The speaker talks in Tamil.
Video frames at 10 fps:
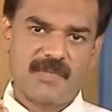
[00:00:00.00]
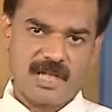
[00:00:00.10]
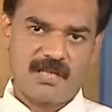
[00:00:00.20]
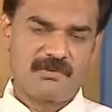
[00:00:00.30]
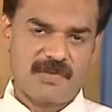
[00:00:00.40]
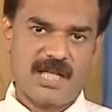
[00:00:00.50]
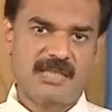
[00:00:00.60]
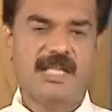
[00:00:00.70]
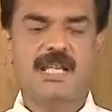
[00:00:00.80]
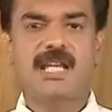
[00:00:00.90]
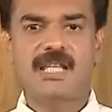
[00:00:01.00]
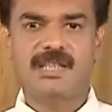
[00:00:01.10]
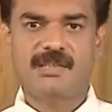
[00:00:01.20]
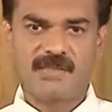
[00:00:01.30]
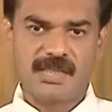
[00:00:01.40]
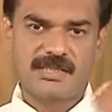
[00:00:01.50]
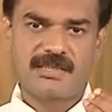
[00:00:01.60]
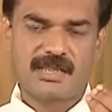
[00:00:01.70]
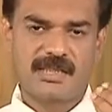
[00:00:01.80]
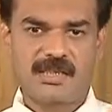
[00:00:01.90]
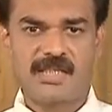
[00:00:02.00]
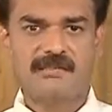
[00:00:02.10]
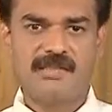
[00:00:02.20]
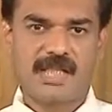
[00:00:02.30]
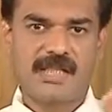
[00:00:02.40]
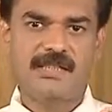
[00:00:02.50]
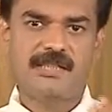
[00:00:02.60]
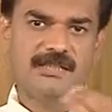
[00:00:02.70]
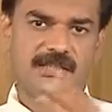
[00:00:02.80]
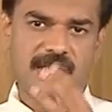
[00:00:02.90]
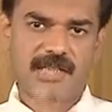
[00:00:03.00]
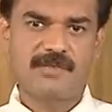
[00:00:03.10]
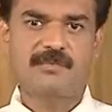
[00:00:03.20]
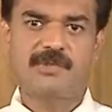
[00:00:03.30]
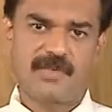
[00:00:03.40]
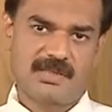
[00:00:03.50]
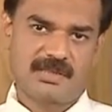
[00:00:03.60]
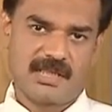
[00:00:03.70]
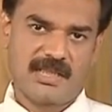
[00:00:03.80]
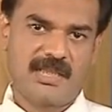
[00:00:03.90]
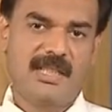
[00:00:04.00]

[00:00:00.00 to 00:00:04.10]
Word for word: பண்ணக்கூடாது ஆனால் அதிகமான சர்க்கரை அளவு தாயிலேருந்து சேய்க்கு போகிறதுனால